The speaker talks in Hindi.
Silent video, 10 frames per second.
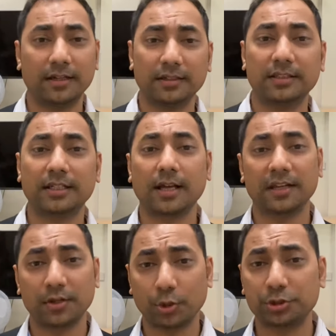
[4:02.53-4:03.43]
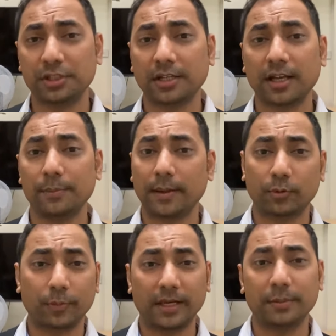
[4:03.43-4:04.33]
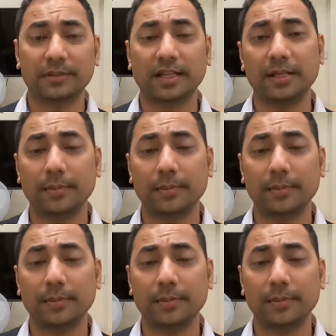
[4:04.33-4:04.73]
लंदन दिखा रहे हैं ग्रोसरी दिखा रहे हैं मैंने आपको पहले बताया ये